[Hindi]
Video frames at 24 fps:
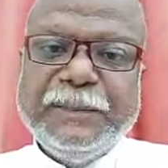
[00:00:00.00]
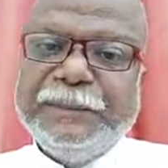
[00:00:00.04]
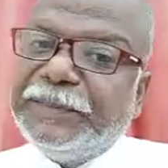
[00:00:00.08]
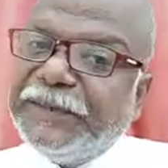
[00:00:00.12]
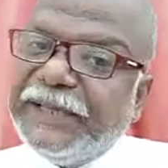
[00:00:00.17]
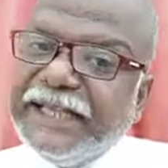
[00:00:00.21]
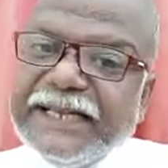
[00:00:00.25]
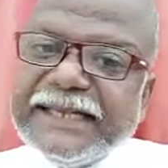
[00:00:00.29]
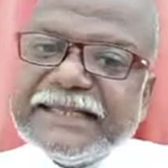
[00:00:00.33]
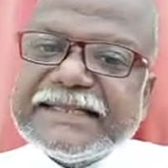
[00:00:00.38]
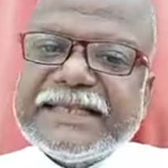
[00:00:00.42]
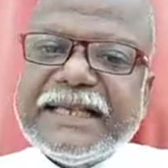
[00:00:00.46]

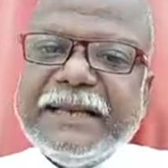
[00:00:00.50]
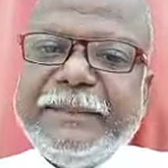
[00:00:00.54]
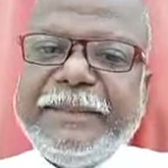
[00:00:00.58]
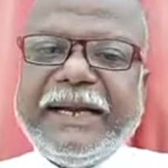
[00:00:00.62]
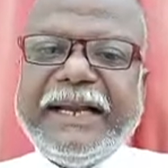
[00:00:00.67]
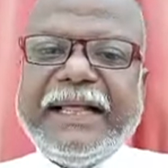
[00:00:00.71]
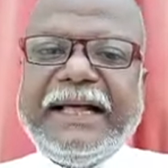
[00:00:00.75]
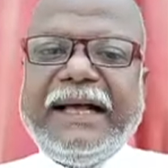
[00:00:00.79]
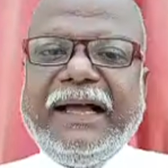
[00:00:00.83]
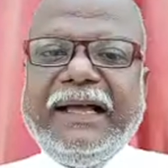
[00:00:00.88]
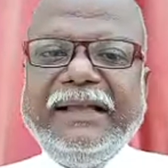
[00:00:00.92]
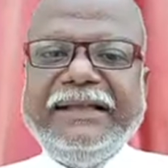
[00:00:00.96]
फिर से
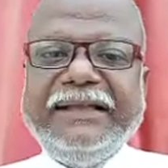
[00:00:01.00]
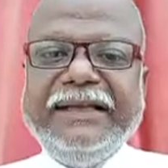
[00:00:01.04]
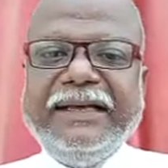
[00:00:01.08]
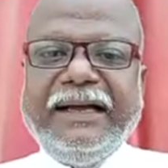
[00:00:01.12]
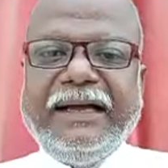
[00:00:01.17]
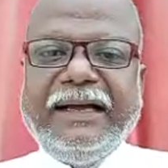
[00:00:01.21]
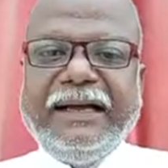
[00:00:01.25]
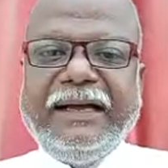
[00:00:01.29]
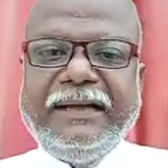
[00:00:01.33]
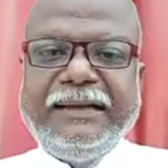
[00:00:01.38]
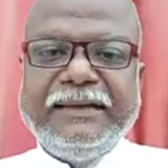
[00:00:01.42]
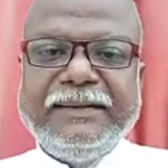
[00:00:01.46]
बढ़ा
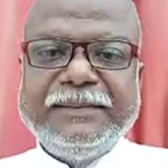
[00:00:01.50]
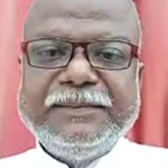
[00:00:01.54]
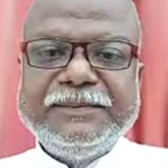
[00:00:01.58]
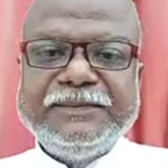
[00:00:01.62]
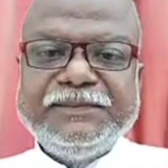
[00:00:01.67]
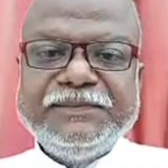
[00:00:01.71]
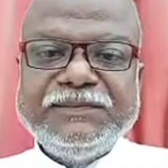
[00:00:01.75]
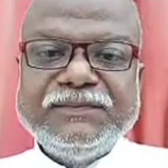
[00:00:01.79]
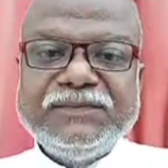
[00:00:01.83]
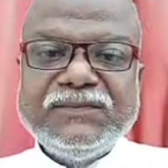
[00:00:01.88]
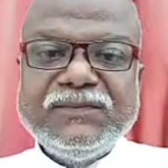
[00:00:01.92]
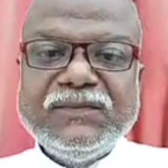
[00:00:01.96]
दिया
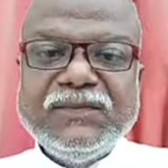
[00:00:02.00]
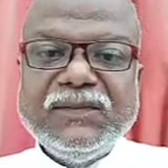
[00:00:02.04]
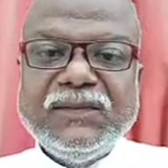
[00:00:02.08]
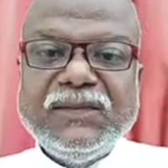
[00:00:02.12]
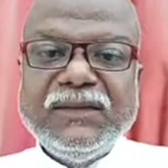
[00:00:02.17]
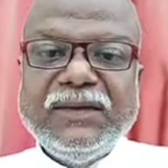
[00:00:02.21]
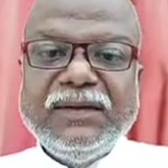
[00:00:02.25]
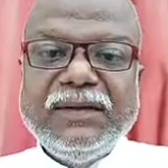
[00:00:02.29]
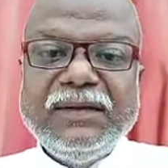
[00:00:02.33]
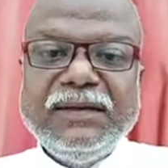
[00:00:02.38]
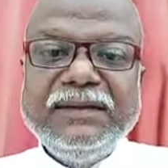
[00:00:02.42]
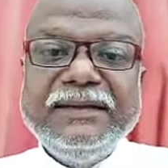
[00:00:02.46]

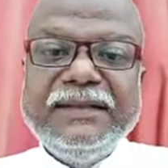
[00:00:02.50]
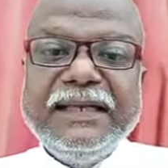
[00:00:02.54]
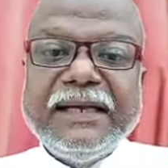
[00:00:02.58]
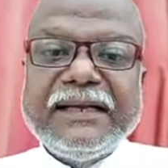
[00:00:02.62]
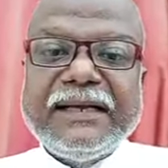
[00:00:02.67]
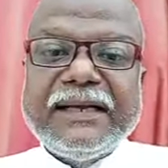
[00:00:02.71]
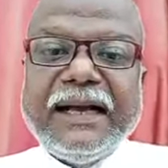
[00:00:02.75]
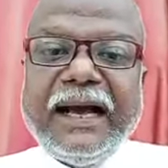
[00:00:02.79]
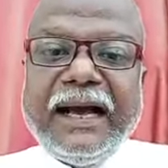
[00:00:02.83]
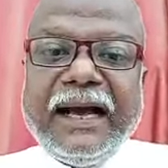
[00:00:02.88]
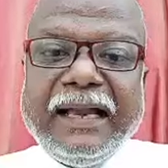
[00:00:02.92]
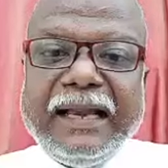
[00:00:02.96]
ये
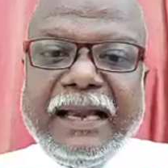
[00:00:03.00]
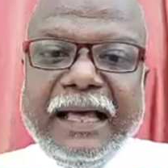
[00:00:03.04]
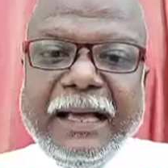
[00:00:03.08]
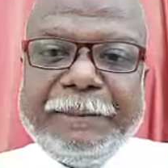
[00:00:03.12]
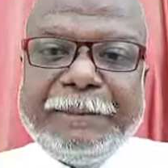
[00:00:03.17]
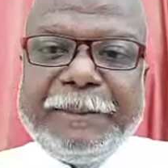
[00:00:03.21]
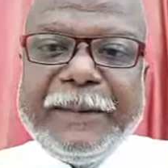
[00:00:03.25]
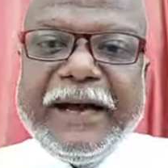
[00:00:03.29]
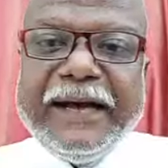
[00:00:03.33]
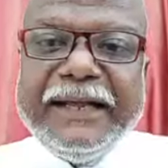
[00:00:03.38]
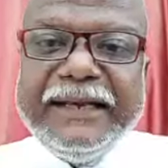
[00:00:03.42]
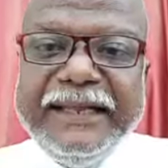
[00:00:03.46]
काला
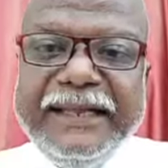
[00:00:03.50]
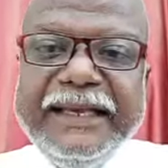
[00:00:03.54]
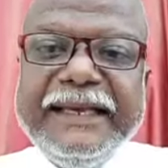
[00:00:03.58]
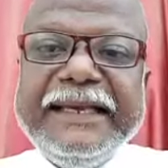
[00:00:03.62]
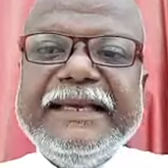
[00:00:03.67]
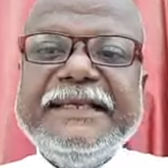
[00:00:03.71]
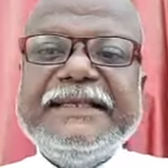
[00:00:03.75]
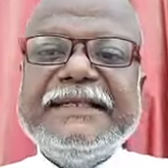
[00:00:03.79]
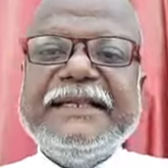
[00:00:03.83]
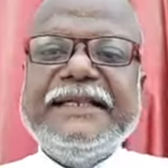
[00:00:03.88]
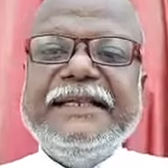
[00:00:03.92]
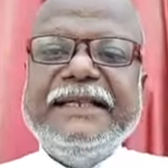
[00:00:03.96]
पानी
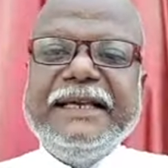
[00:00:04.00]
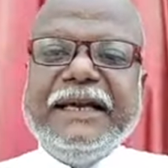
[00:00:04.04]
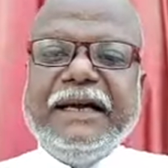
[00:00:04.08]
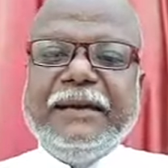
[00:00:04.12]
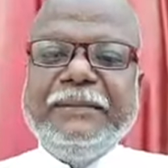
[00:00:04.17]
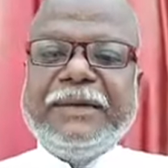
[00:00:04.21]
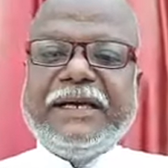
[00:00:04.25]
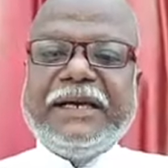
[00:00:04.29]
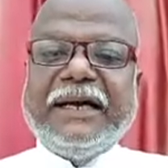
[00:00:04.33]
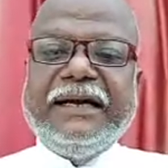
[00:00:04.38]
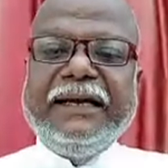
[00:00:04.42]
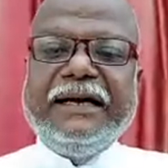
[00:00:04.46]
की यदि
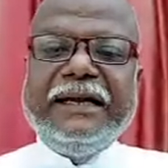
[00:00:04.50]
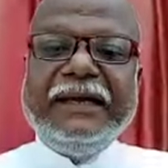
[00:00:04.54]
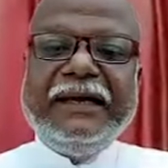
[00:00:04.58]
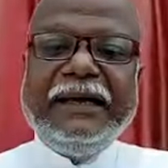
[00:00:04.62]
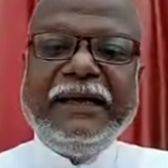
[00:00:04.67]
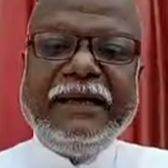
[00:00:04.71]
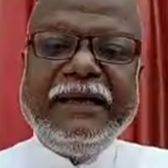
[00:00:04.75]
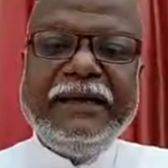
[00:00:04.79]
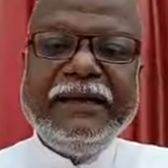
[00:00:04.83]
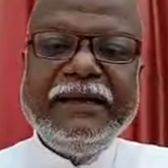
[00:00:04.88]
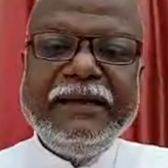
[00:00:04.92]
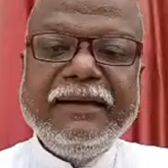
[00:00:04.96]
हम
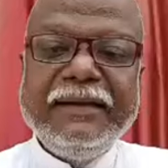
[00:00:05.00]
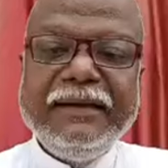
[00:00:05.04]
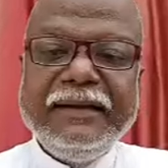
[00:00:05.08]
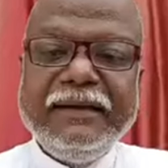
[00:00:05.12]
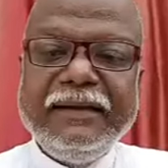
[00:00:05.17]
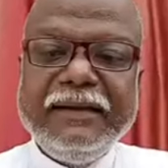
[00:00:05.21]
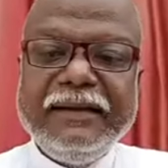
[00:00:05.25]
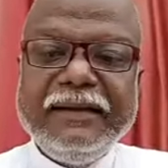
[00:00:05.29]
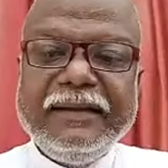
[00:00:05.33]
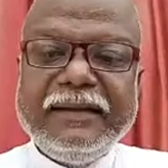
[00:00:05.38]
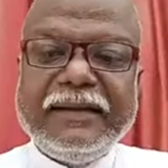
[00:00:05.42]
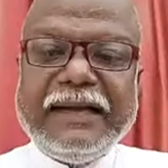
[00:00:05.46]
कहें
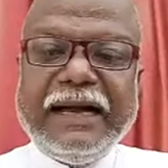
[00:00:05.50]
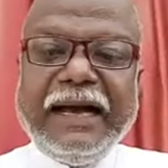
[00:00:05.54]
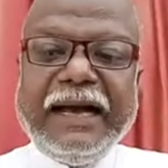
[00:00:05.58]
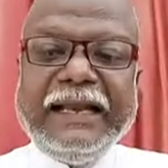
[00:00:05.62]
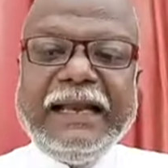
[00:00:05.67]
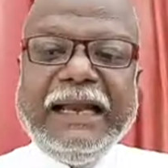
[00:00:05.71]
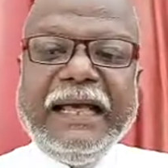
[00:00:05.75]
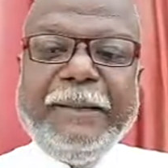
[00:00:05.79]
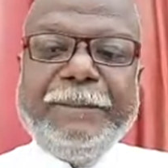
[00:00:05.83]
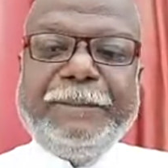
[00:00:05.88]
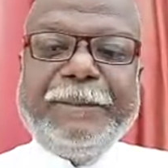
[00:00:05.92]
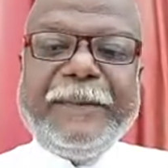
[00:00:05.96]

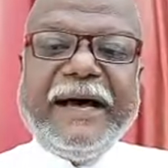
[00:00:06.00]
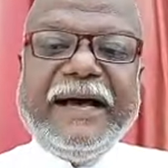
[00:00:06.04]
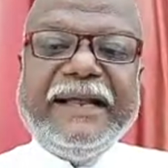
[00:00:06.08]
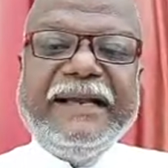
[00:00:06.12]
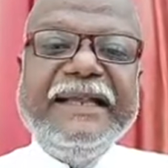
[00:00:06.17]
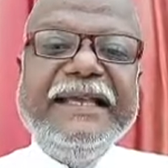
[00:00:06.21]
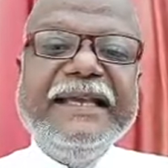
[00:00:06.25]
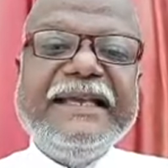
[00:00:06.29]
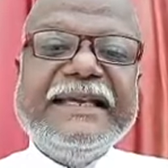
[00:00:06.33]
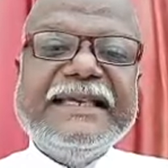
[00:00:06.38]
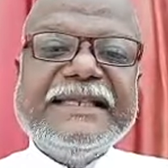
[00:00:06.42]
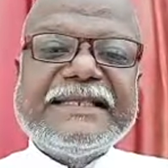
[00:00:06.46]
काला
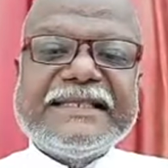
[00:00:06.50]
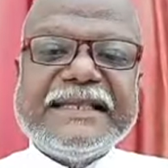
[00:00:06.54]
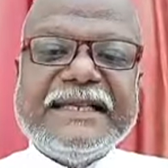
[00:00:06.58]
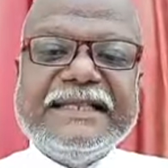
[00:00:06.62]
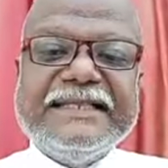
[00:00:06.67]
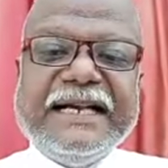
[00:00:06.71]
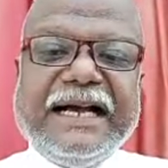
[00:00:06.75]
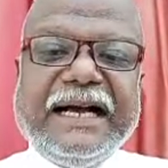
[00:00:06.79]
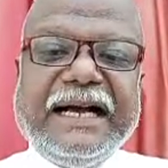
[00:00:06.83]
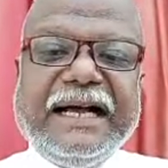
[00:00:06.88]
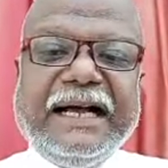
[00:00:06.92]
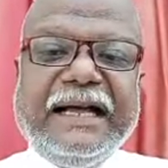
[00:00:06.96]
पानी की
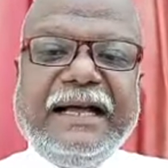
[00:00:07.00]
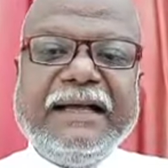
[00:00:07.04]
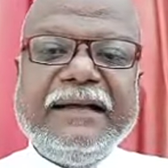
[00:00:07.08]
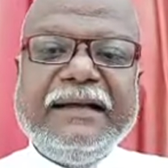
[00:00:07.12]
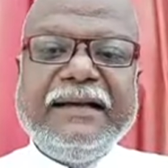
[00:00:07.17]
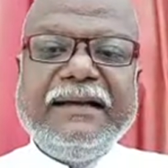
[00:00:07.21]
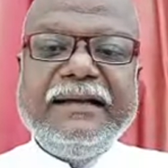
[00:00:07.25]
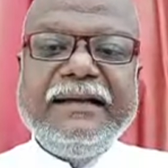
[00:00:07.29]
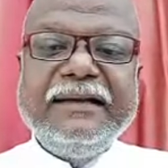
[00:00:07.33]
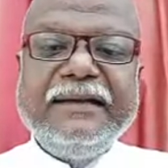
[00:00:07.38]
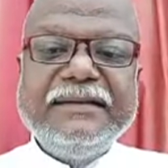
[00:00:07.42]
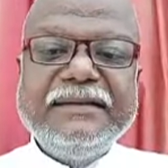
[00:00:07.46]
सजा
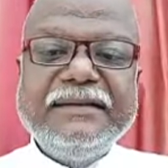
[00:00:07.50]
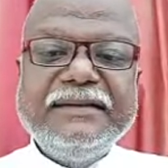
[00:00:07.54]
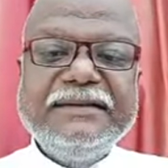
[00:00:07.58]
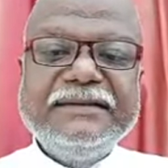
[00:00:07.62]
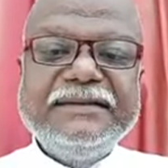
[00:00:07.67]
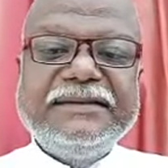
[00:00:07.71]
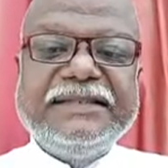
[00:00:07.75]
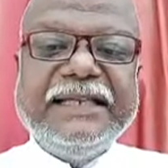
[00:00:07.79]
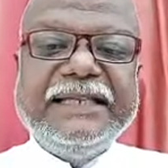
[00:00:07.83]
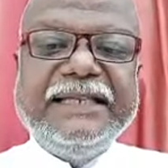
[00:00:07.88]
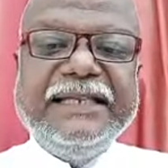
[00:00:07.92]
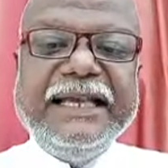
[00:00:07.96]

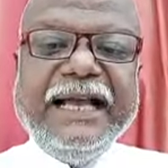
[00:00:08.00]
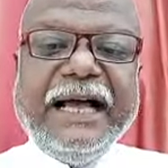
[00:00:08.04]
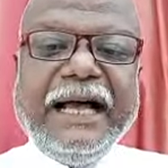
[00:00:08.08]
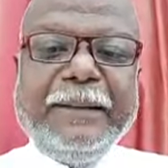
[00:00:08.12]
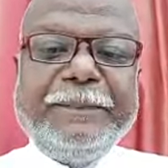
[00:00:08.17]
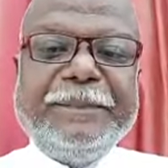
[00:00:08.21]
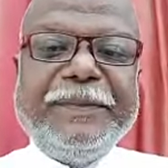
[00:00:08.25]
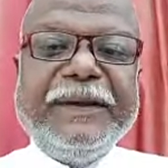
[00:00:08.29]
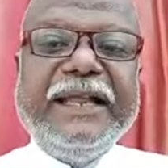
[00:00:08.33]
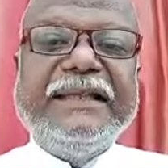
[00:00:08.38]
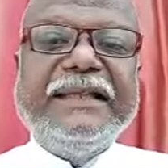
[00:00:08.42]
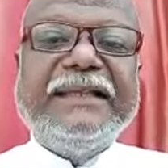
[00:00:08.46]
यदि
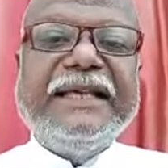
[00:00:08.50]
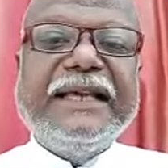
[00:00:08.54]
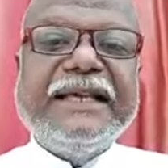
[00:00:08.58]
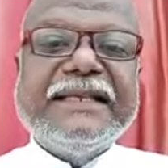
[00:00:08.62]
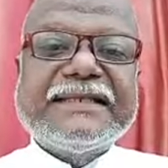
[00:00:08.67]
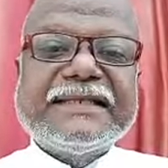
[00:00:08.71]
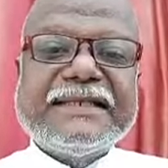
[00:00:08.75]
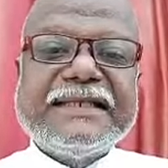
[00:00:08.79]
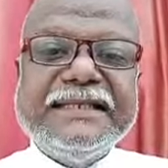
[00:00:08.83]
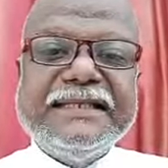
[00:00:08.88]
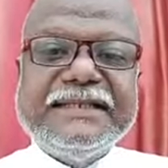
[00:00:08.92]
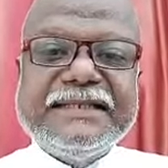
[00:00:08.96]
आपने
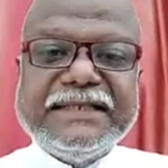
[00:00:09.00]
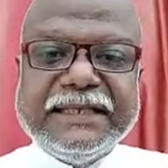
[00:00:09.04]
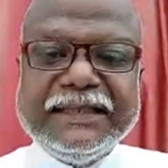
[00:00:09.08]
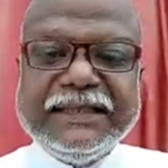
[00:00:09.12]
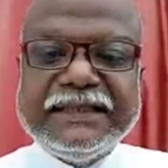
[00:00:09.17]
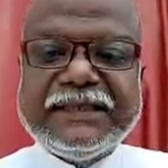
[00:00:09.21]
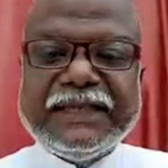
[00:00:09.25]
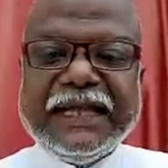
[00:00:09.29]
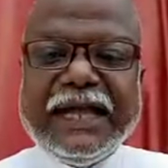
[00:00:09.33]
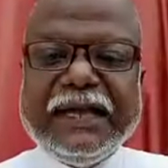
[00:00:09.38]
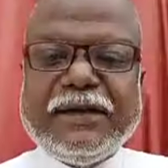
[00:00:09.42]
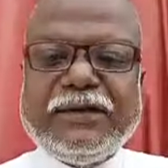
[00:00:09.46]
देश की
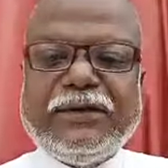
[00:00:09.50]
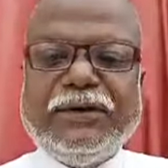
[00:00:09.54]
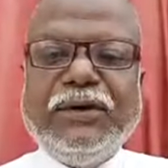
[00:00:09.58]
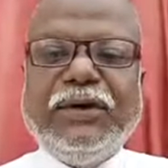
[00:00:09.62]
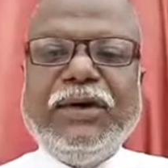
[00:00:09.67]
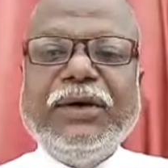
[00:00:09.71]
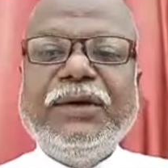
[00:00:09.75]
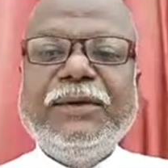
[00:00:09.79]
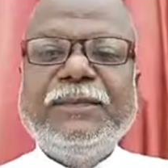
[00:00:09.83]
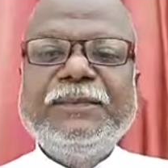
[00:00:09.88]
जनता को